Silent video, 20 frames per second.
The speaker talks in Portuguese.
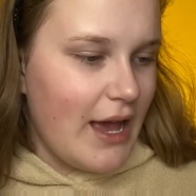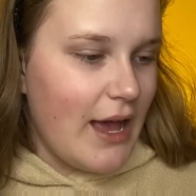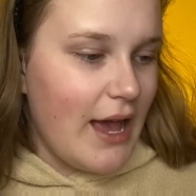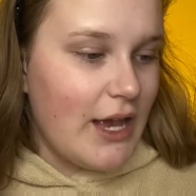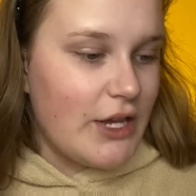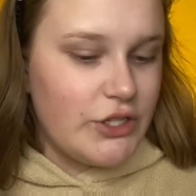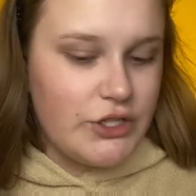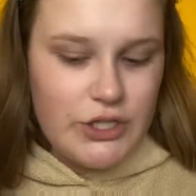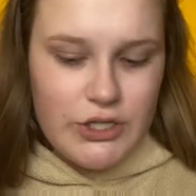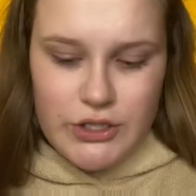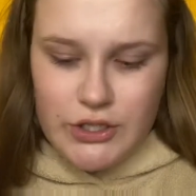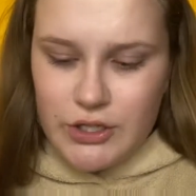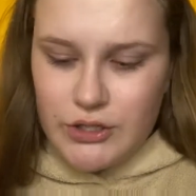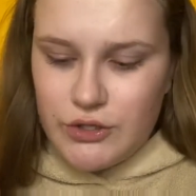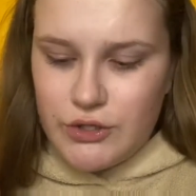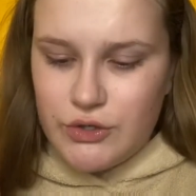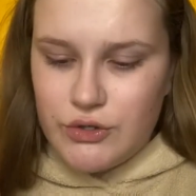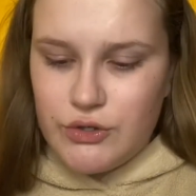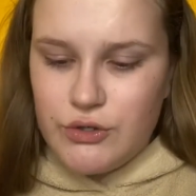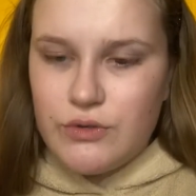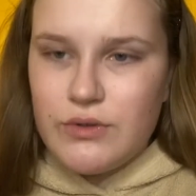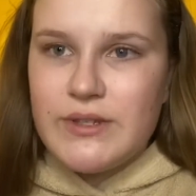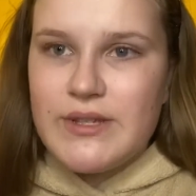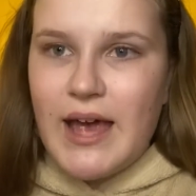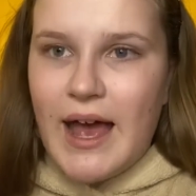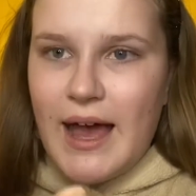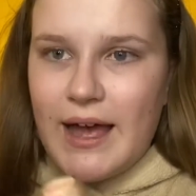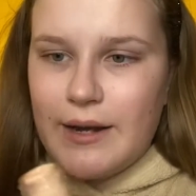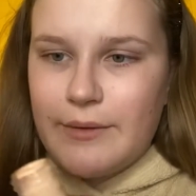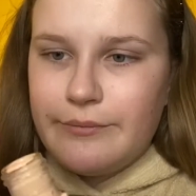agite antes de
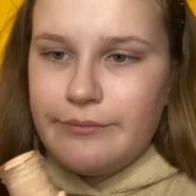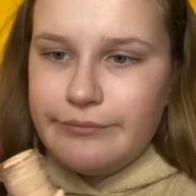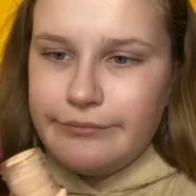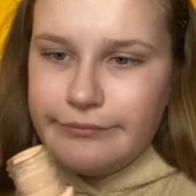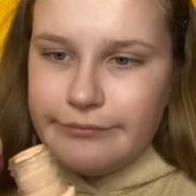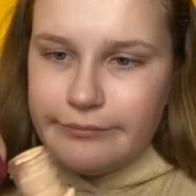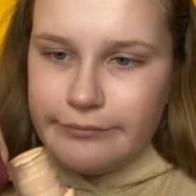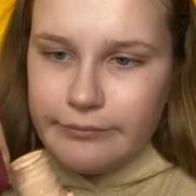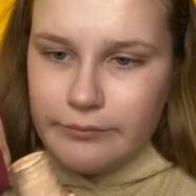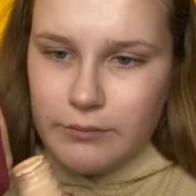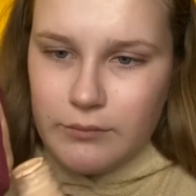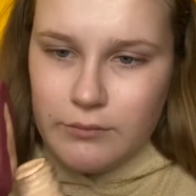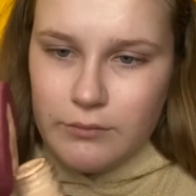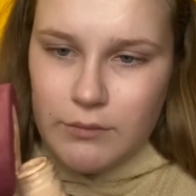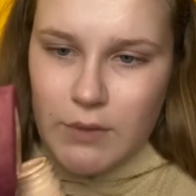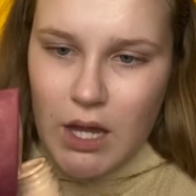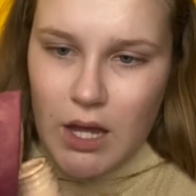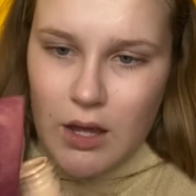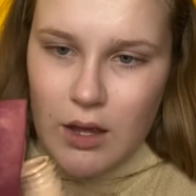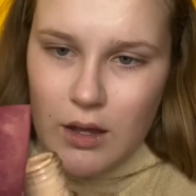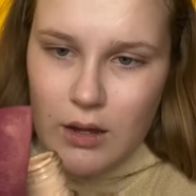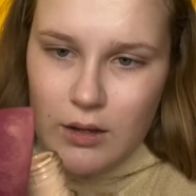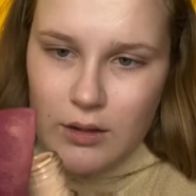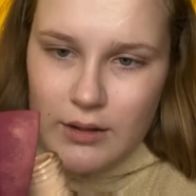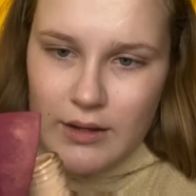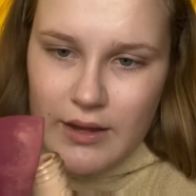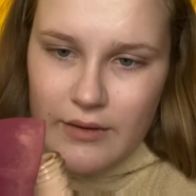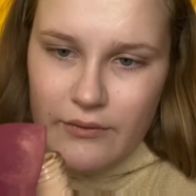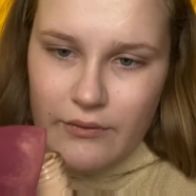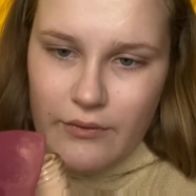usar
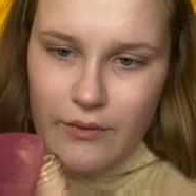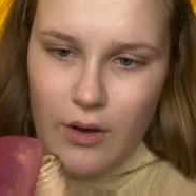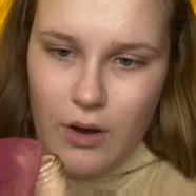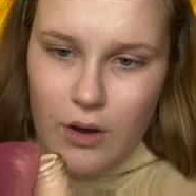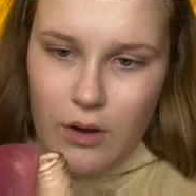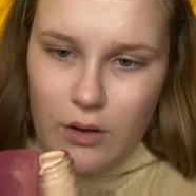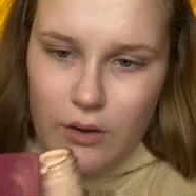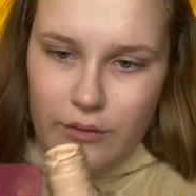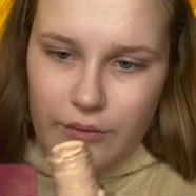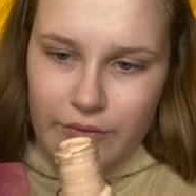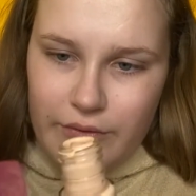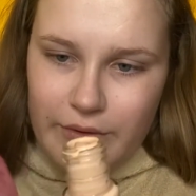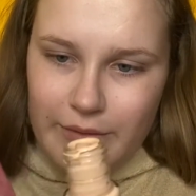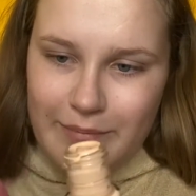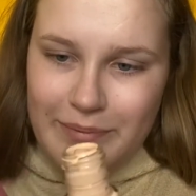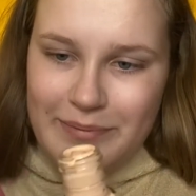devolve.